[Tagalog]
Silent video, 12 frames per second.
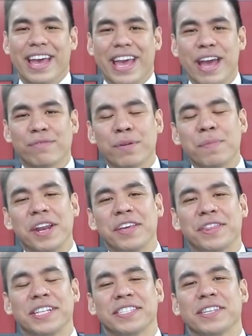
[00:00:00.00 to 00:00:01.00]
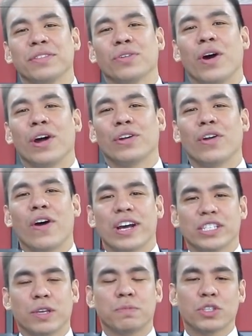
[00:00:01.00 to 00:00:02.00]
Hey everybody, this is Anton
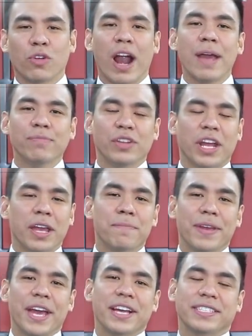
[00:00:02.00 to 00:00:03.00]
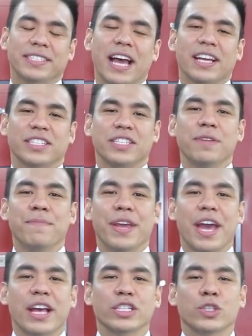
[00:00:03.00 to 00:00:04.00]
Rojas. Subscribe to the
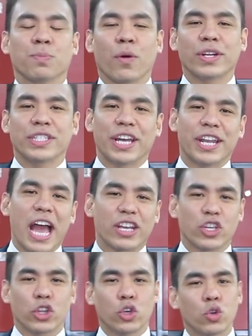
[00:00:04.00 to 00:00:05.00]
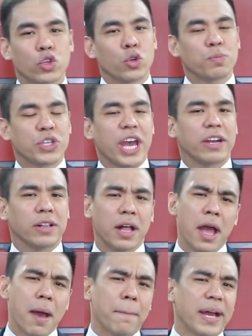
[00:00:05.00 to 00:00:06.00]
ABS-CBN Sports and Action YouTube channel